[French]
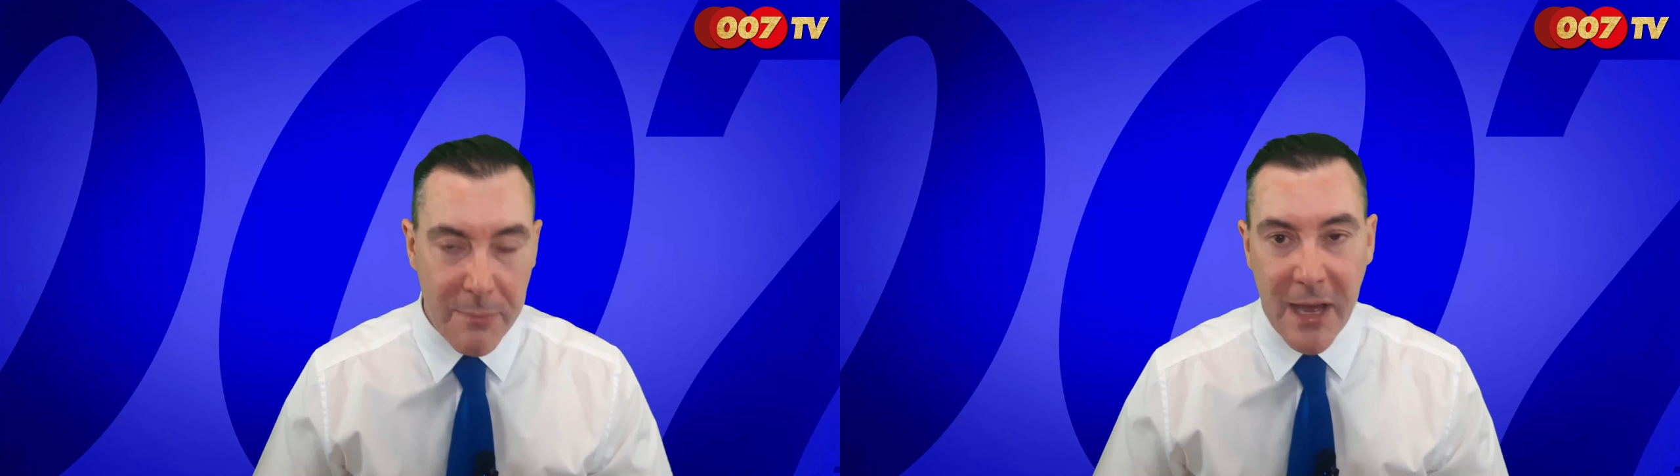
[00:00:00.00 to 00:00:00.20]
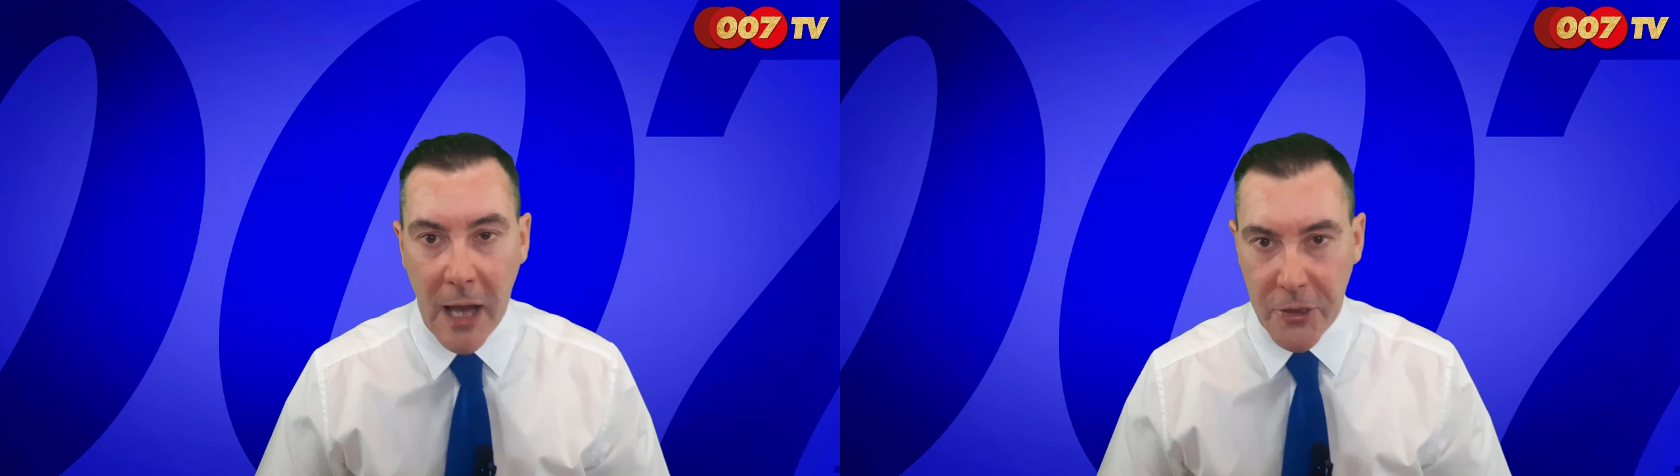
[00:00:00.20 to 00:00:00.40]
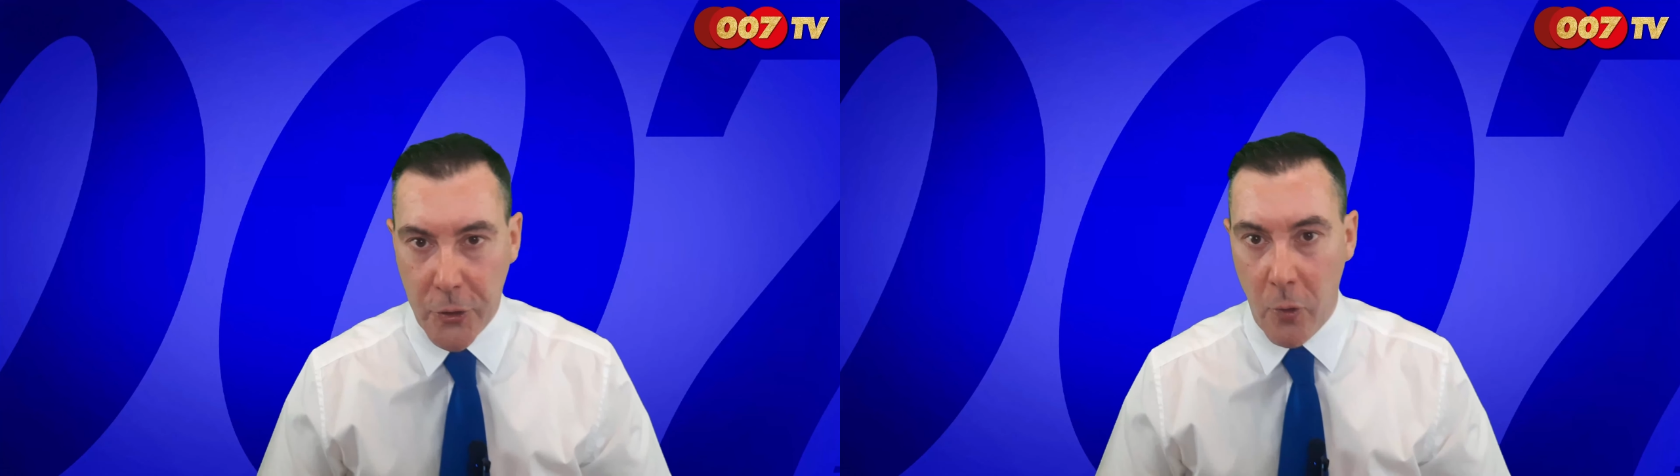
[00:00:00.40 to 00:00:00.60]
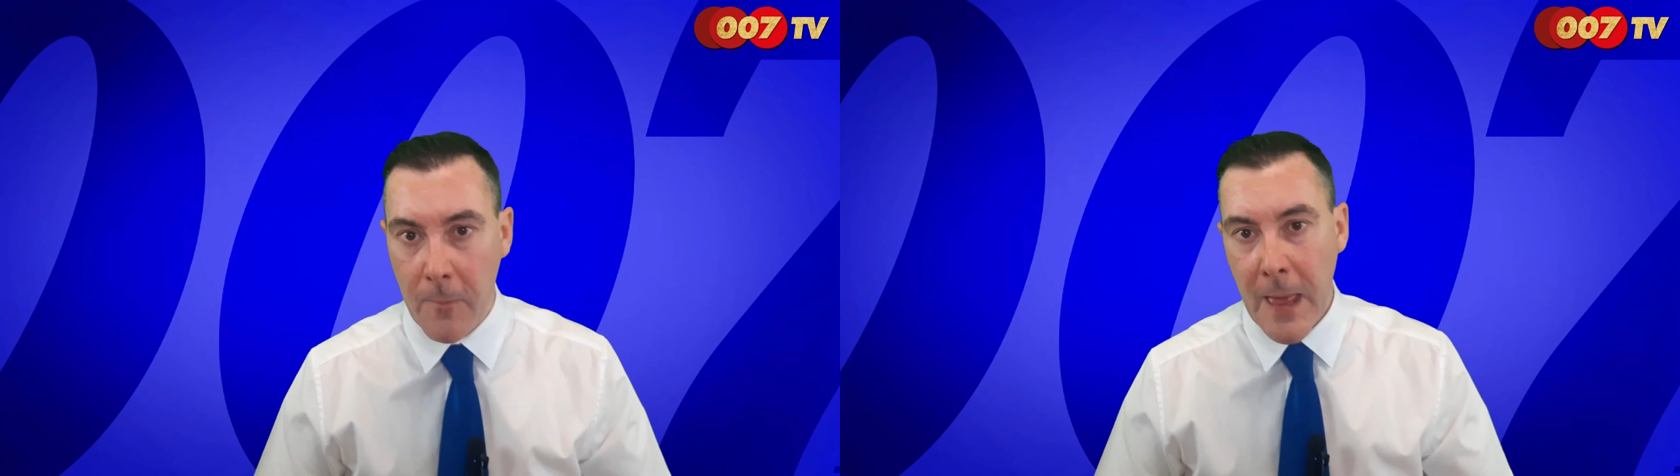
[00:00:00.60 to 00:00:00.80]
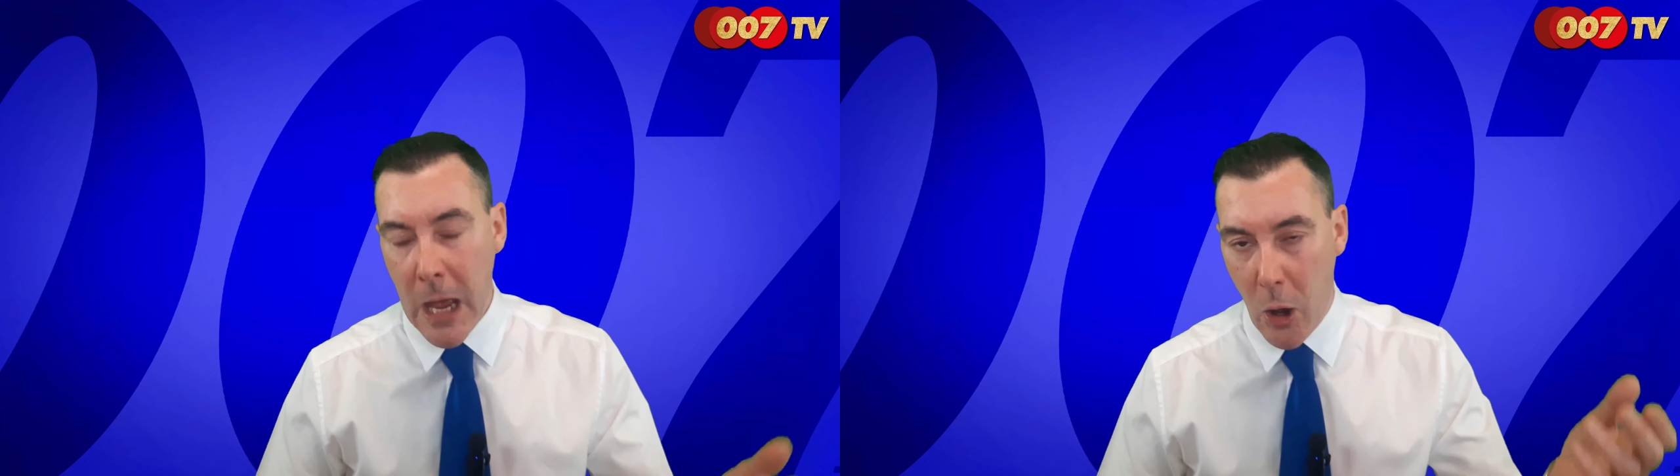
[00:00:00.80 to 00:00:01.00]

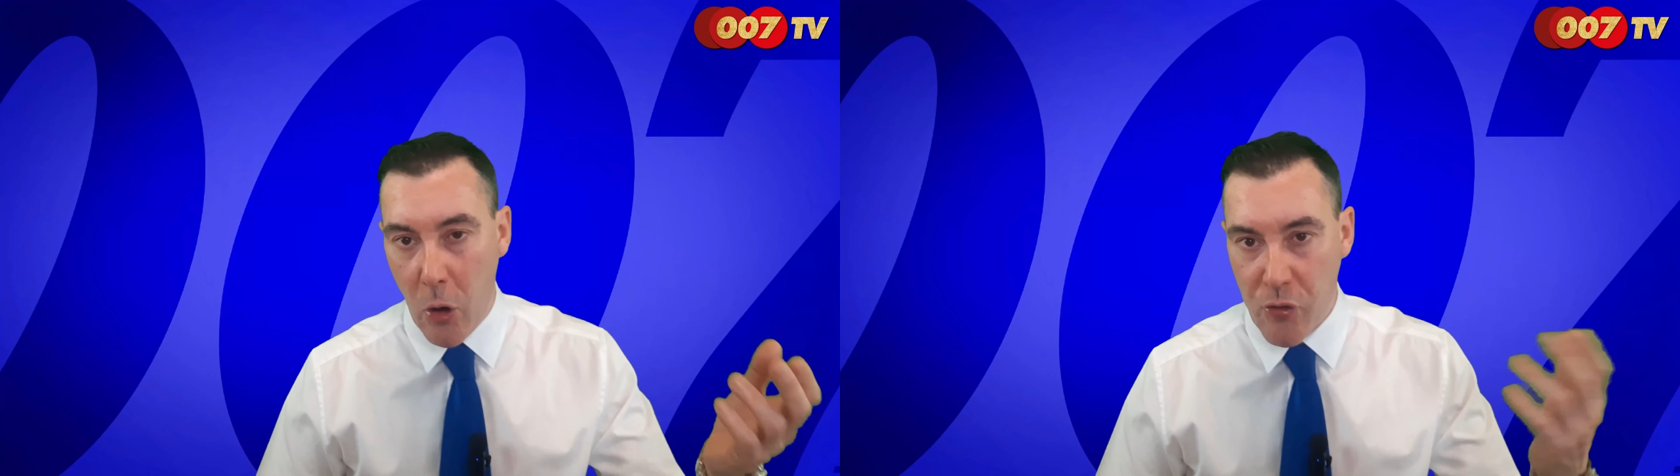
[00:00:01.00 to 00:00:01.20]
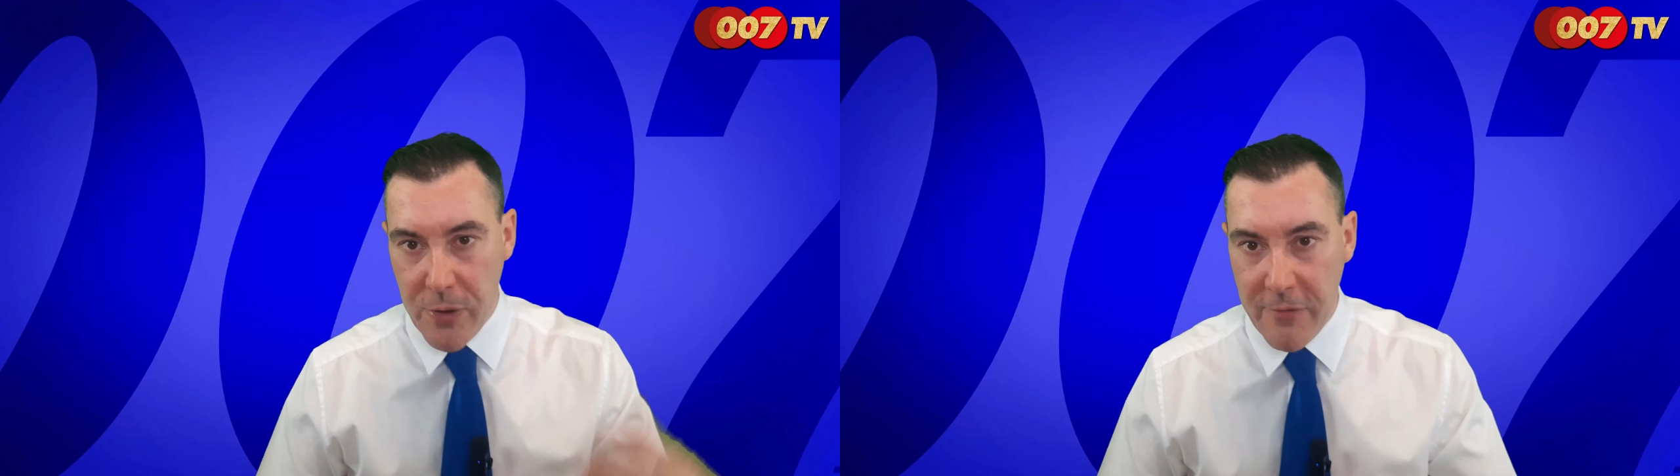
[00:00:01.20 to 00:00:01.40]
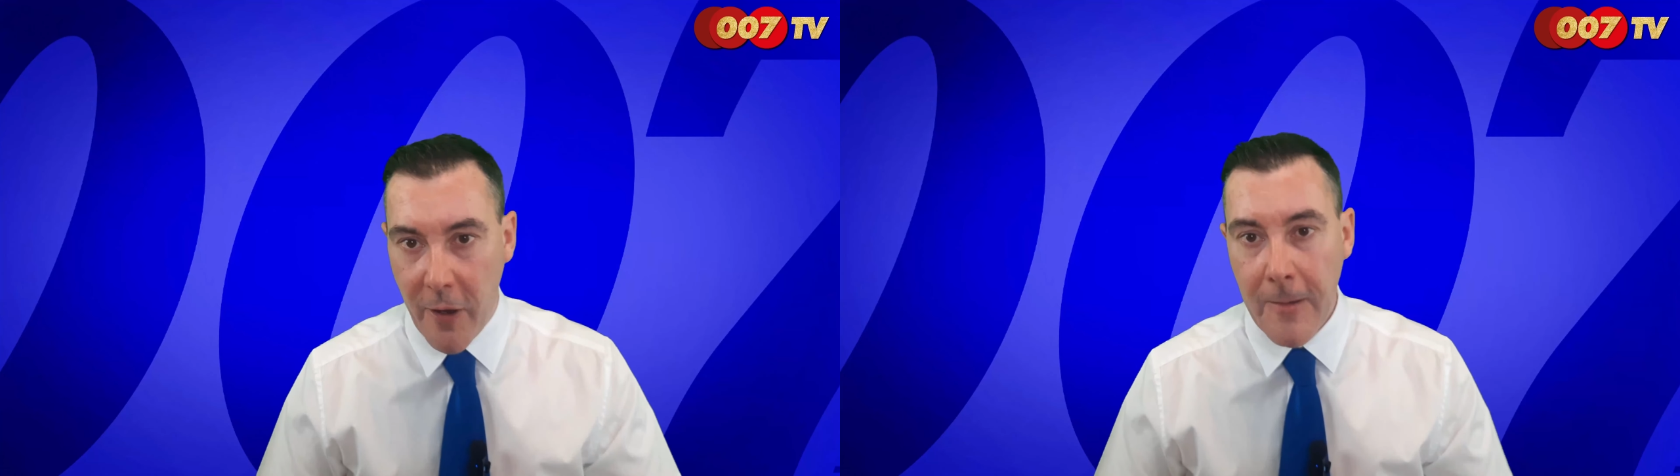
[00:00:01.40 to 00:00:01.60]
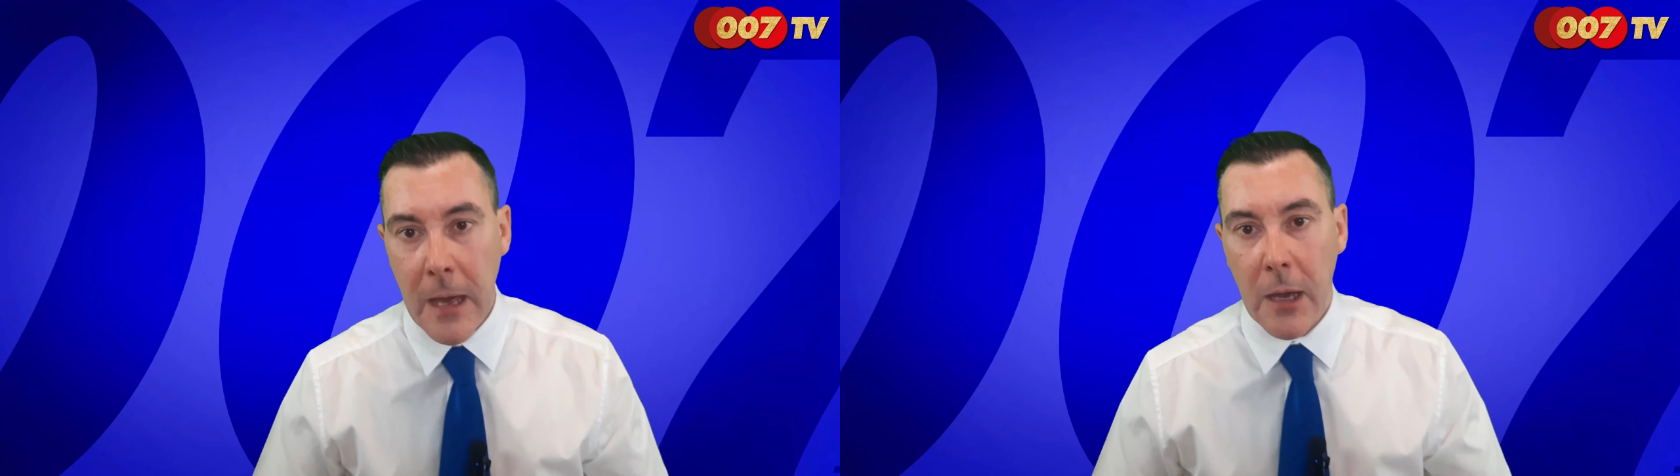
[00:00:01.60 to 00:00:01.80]
d'immigration juive.